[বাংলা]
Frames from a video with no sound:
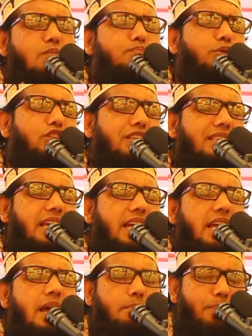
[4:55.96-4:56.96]
সম্পত্তিতে
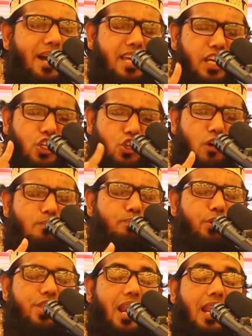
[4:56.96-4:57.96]
বাইয়ের
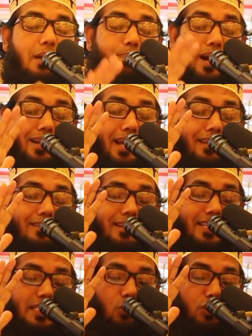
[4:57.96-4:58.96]
সম্পদে আল্লাপাক নারীদেরকে যে